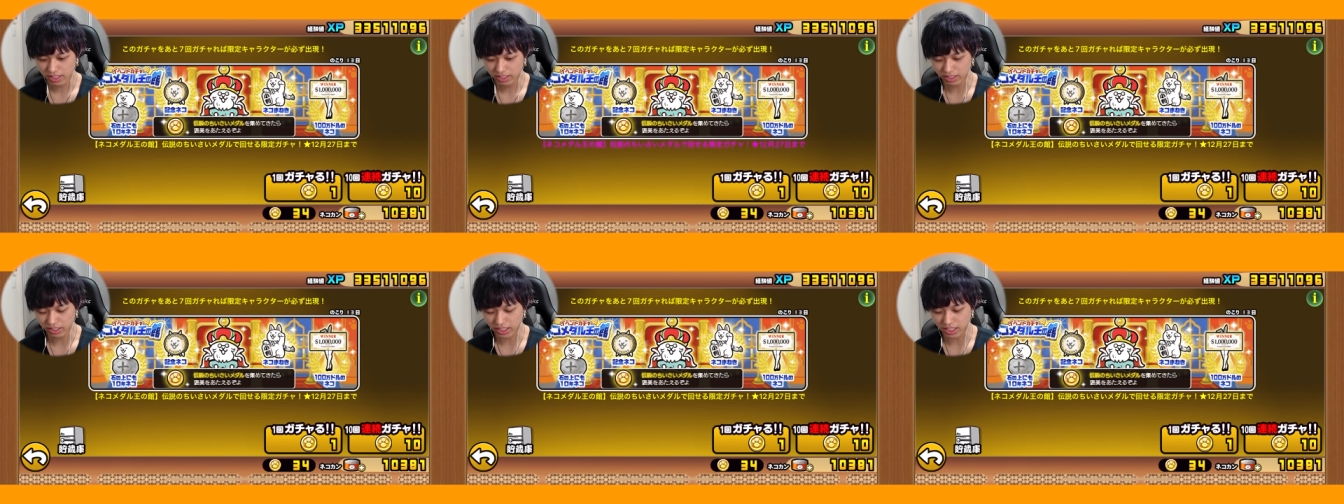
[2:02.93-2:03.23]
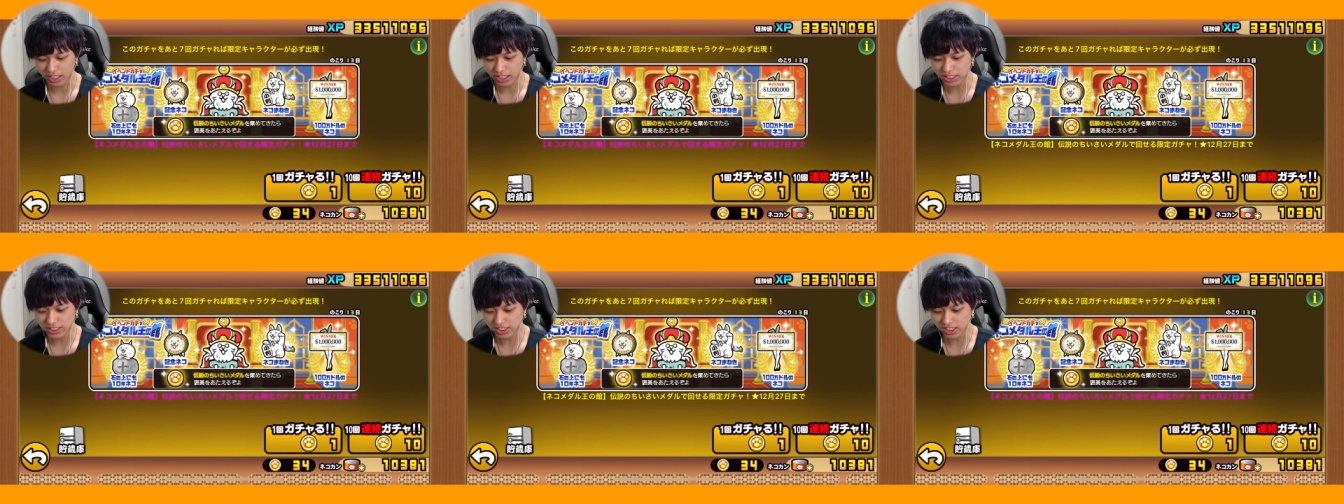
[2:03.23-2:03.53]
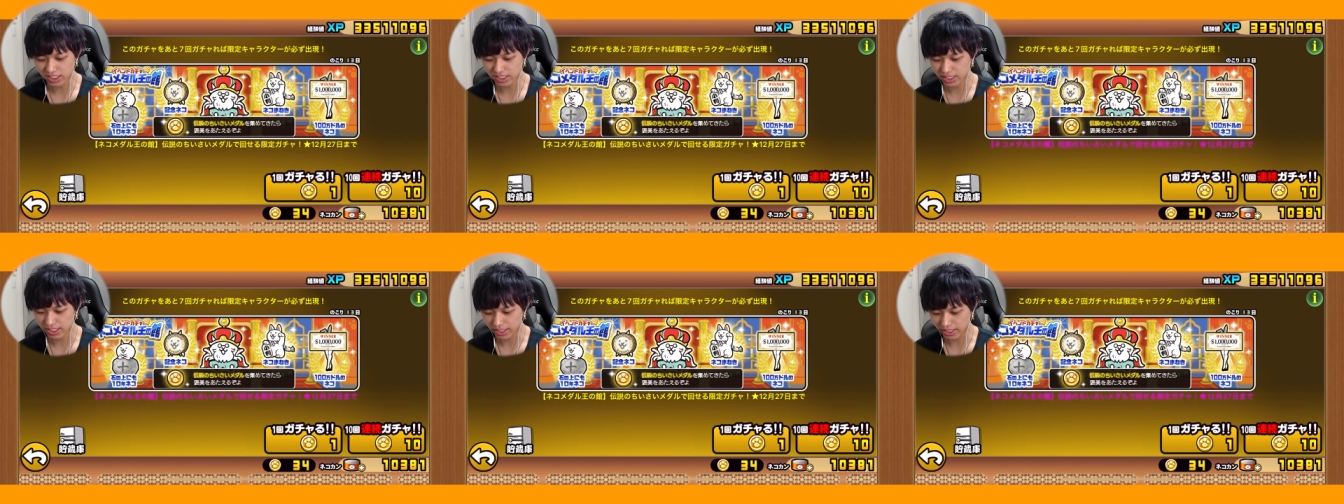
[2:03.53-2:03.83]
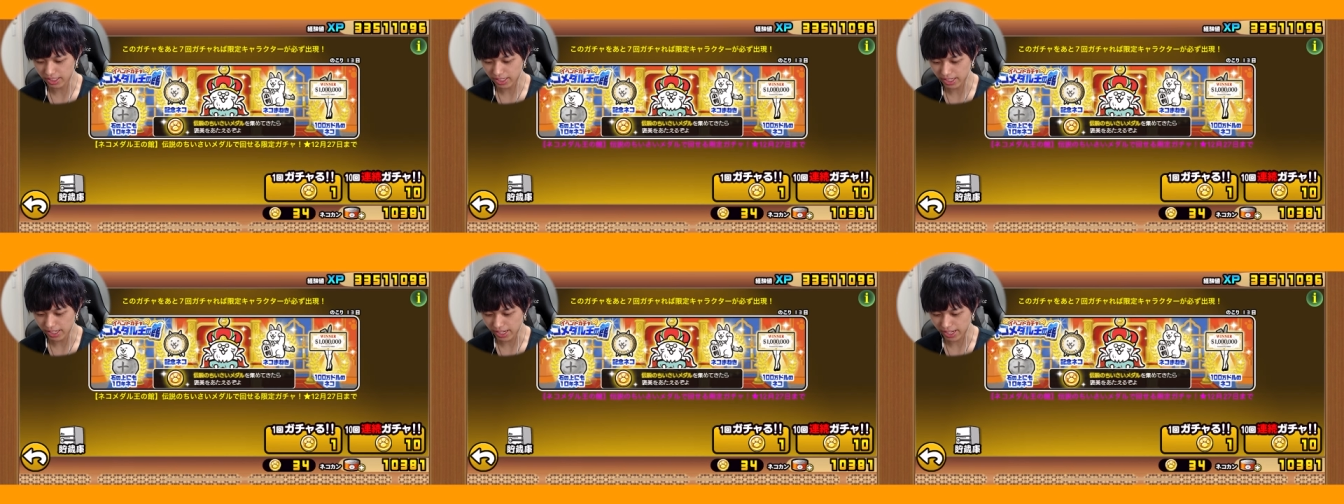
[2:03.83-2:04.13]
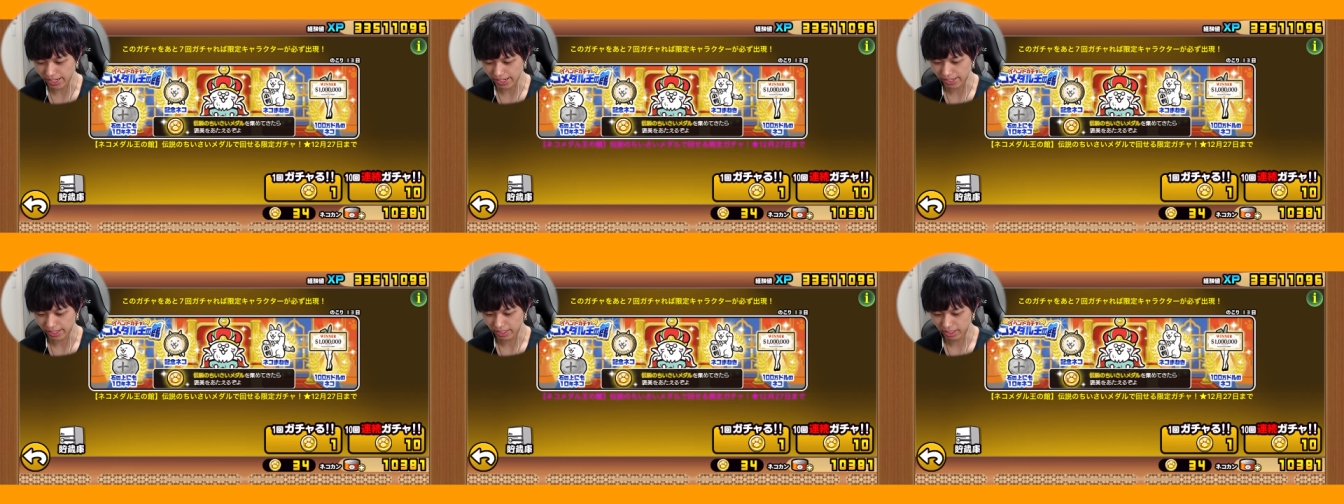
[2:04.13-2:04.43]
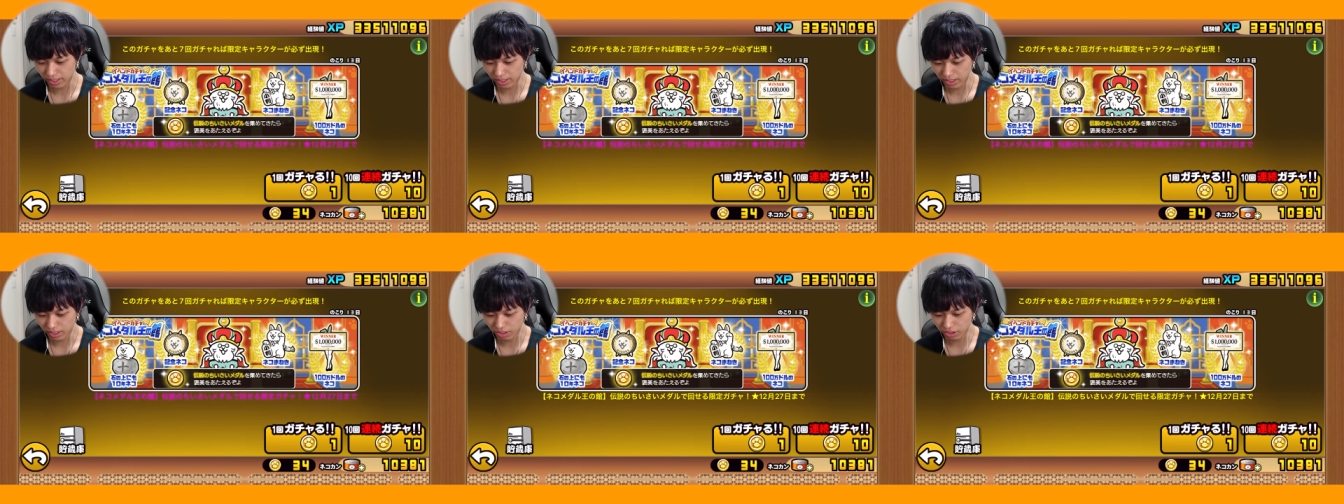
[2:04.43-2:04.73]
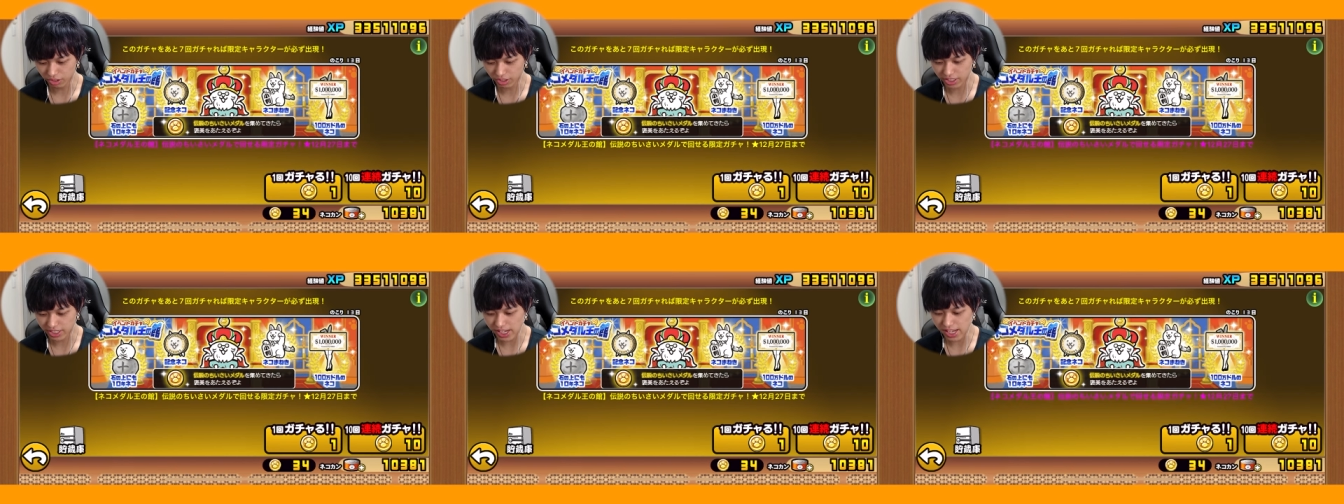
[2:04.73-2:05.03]
なんかガチャ引けて
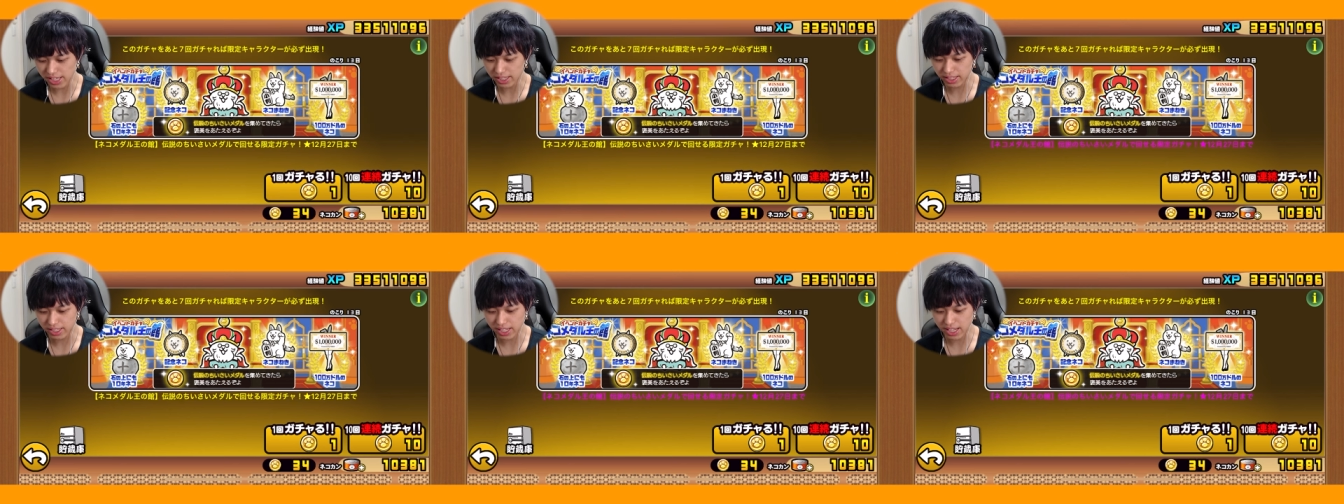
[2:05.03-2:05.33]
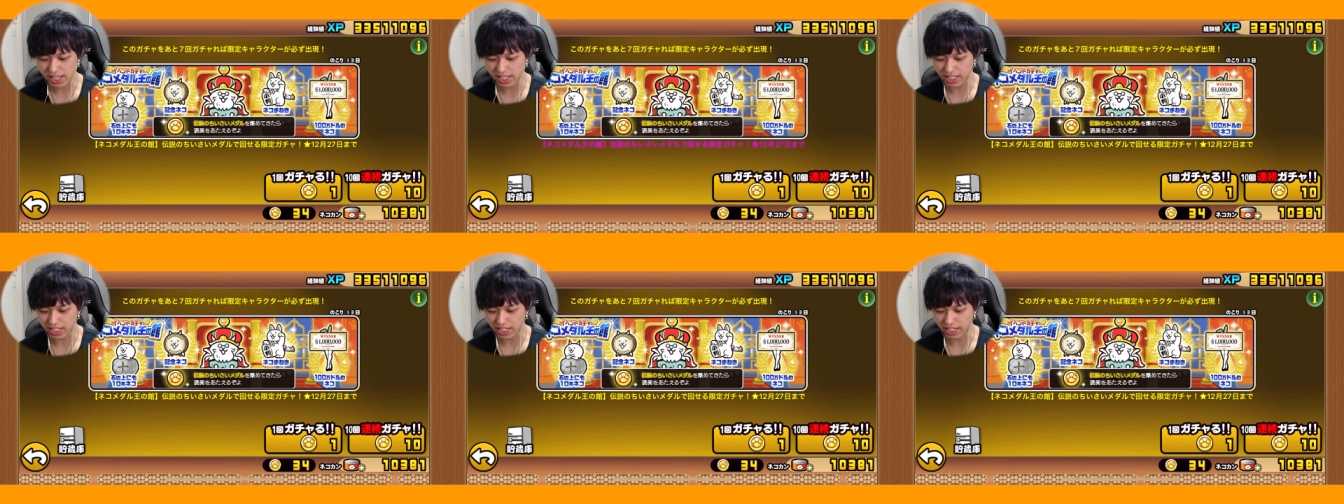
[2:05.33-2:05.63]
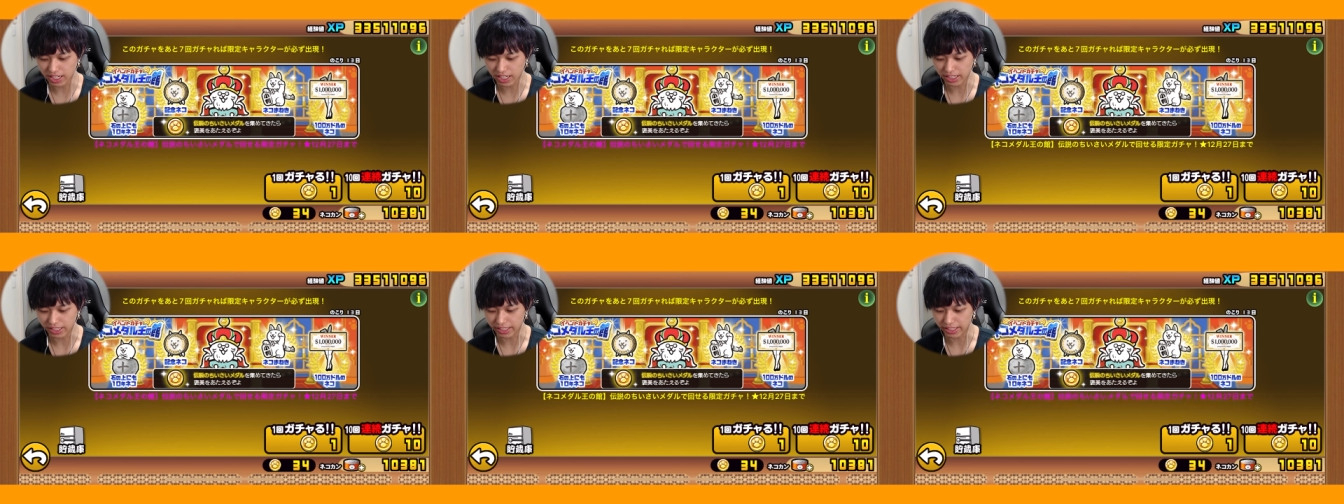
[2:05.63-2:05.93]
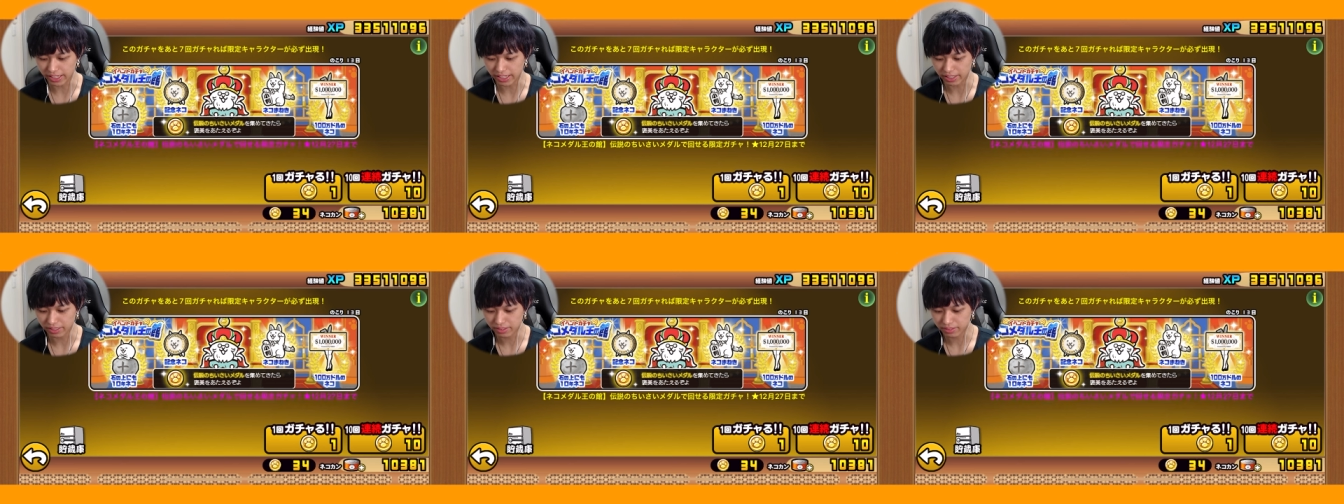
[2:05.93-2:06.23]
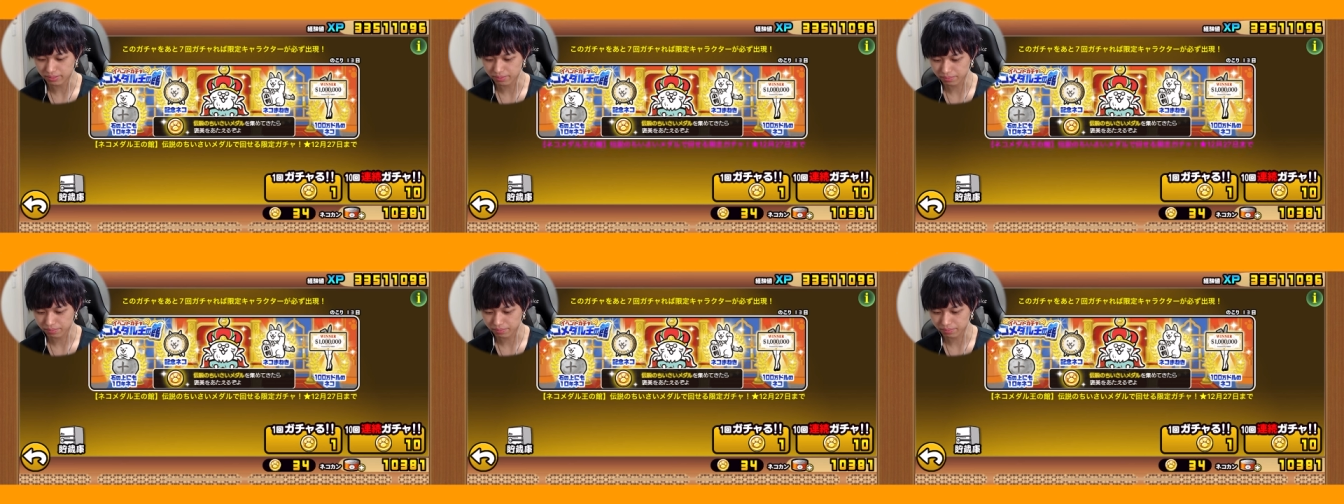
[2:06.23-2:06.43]
これ限定キャラがね